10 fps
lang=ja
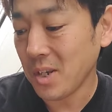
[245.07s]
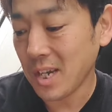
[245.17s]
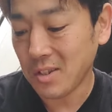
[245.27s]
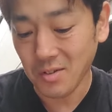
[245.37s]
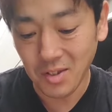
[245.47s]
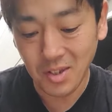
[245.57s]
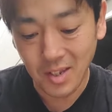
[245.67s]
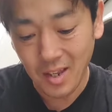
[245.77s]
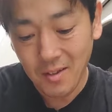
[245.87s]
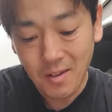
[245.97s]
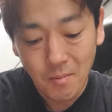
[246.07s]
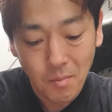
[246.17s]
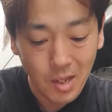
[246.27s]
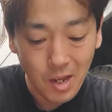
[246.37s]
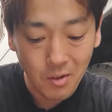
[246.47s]
とりあえず、つって、
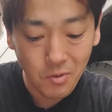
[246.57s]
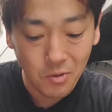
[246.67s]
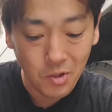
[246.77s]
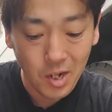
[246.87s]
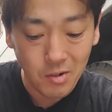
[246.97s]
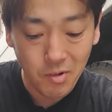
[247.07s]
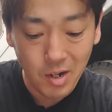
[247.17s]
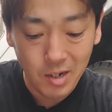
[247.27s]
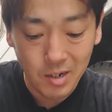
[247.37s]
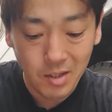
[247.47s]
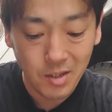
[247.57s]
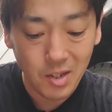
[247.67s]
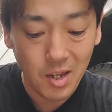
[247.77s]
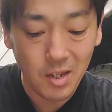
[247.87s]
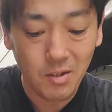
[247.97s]
また今度やるわ、つっ
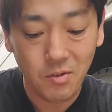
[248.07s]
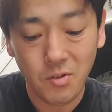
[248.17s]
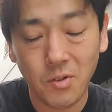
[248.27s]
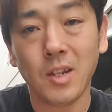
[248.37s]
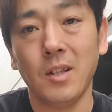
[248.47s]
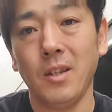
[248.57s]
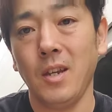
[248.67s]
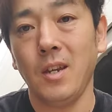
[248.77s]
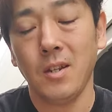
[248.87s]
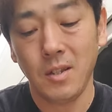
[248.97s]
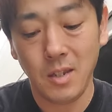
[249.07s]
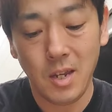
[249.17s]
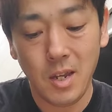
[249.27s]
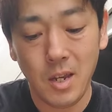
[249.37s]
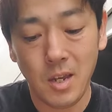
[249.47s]
て言っとったんで。
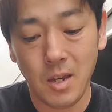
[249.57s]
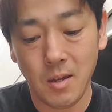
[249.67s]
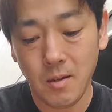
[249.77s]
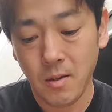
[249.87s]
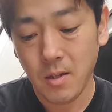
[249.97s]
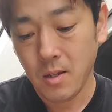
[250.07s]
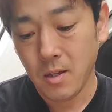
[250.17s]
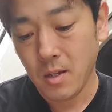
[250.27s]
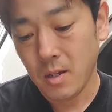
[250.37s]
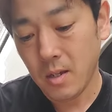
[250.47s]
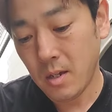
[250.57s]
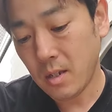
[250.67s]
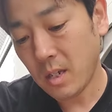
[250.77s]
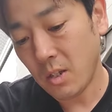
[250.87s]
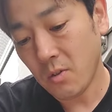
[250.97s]
で、
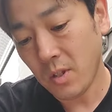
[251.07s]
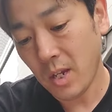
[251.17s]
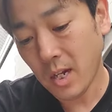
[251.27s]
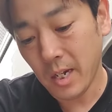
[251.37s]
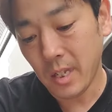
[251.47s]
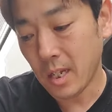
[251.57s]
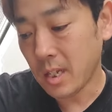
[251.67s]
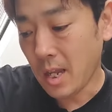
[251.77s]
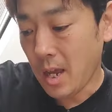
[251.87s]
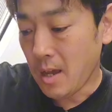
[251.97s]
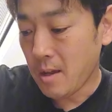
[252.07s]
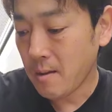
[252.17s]
昨日ね、帰ってきて、